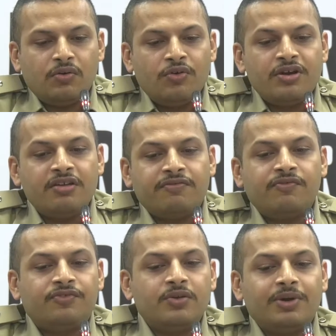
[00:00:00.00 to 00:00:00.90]
ఓన్లీ
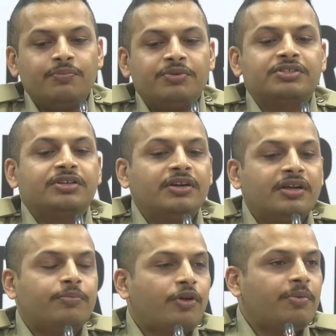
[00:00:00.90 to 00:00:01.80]
ఫిఫ్టీ వన్
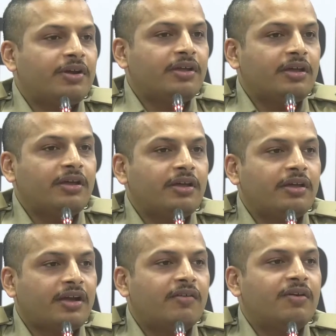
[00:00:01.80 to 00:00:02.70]
పర్సెంటే ప్రాపర్టీ
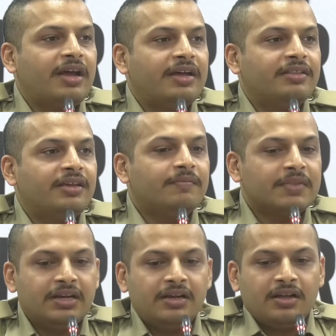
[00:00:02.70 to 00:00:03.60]
రికవర్ అయింది
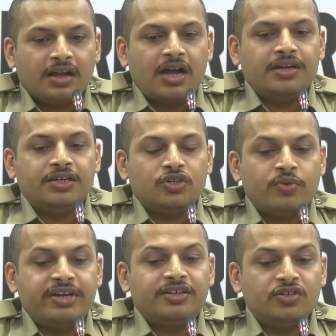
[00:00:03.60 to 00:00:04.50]
కానీ
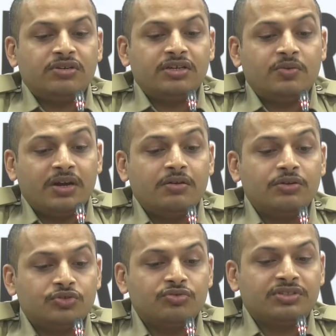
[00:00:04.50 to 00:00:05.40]
ట్వంటీ ట్వంటీ
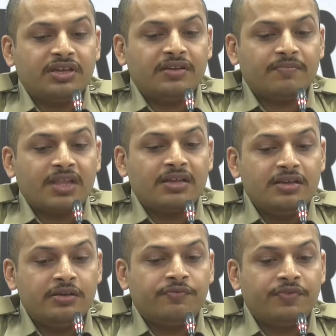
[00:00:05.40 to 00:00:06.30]
వన్లో చూస్తే
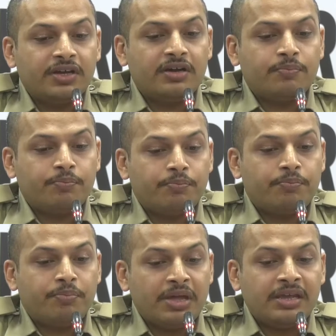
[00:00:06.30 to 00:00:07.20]
ఈ ఫిగర్
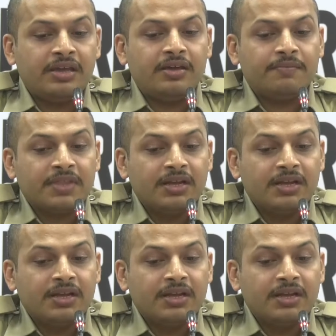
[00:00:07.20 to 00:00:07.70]
పెరిగి